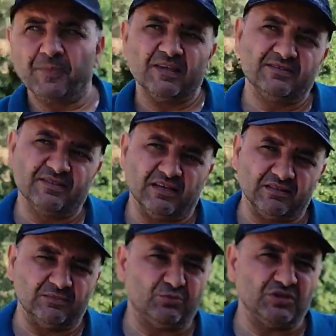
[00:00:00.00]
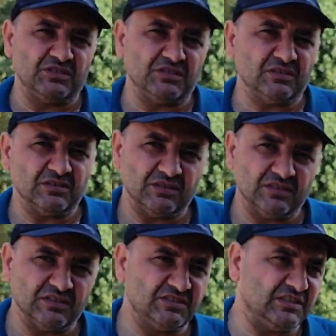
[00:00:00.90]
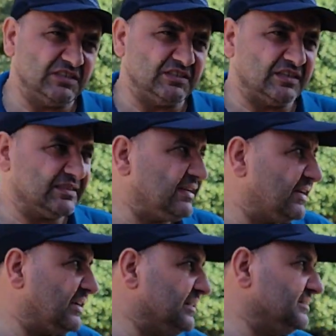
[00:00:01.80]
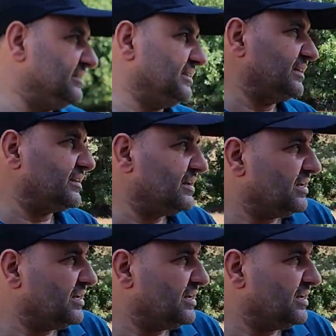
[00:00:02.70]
sizler de burayı e, seyrederek, değerlendirerek